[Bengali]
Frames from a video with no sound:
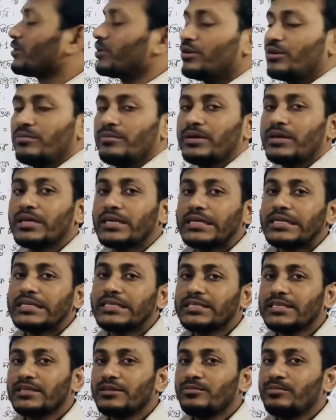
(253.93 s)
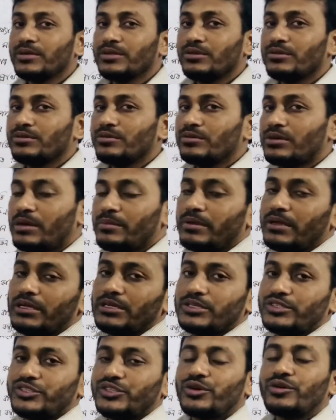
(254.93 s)
হবে কৃষি রূপান্তর আমি
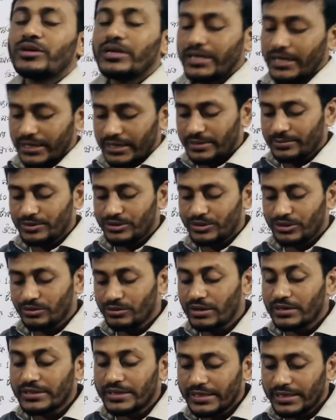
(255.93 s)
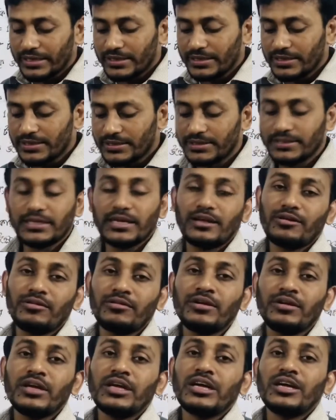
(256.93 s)
শর্টকাটে বিষয়গুলো দেখিয়ে দিচ্ছি কারণ
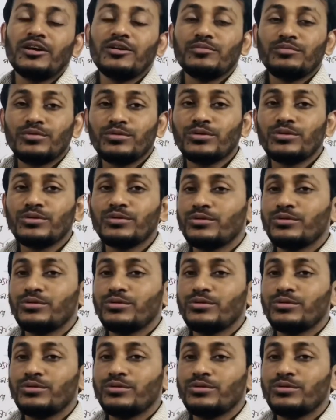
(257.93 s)
পুরো